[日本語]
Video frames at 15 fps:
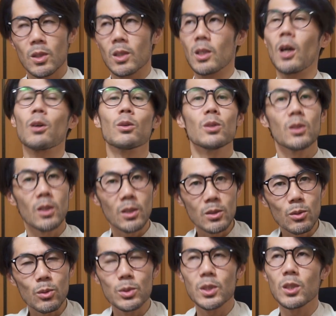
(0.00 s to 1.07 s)
逆にね、
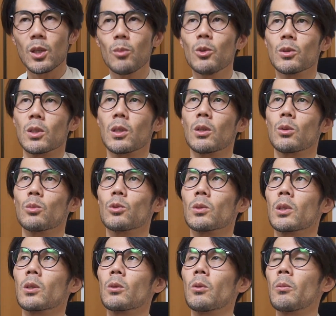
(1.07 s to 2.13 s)
その不思議なもんだなと思うん
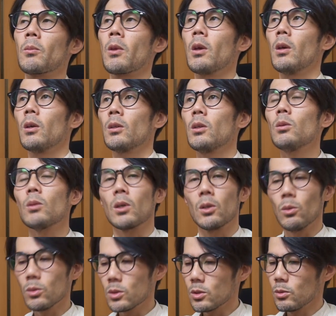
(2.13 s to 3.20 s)
だけど。っていうのが
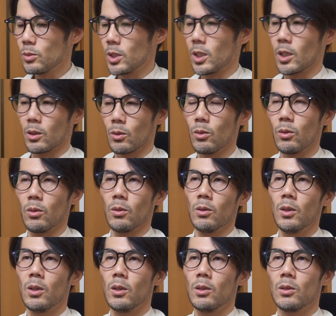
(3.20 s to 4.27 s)
40mm だと、
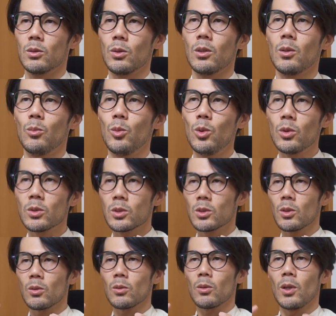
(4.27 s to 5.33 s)
それがもう
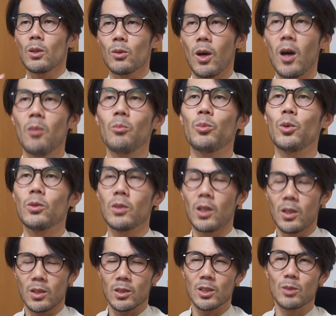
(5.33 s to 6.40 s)
ちょっとあと半歩ぐ
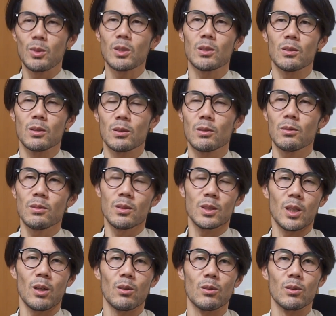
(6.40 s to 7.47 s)
らい詰めずに済ん
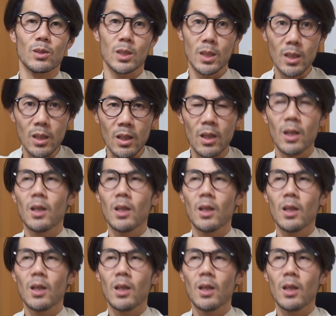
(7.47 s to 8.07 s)
じゃうし、